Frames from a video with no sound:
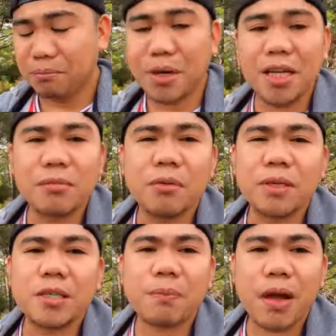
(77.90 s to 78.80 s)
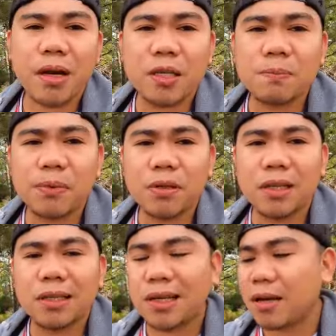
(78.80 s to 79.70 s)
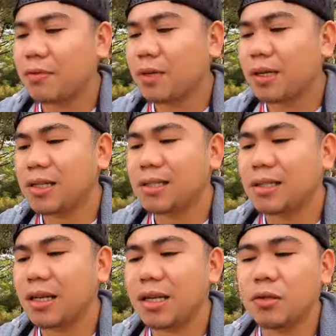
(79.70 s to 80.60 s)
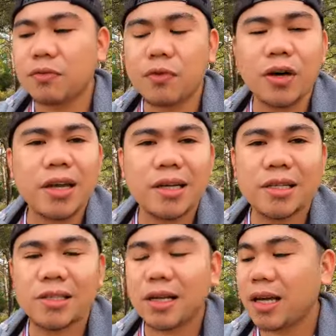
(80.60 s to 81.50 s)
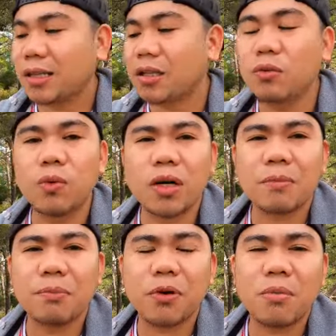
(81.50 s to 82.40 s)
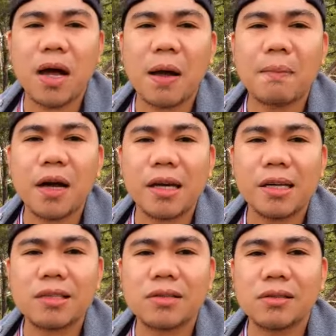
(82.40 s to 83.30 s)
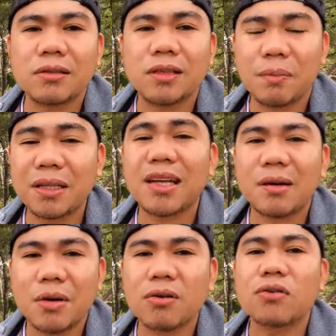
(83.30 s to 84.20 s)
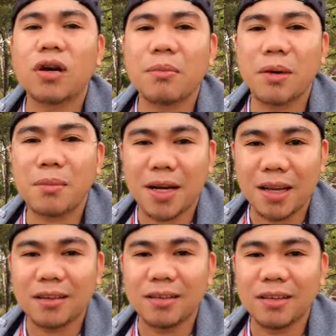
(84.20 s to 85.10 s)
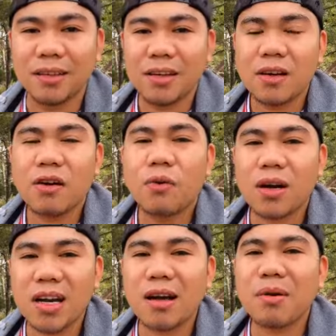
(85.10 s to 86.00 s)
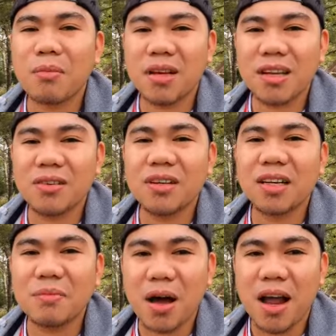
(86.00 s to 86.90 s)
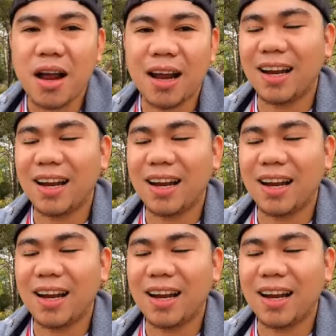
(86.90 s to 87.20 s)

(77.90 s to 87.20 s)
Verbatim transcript: minimum experience po ng driver is 3 to 4 years related work po mga kabayan so dapat nga marunong ka magmaneho wag lang magmaneho ng iba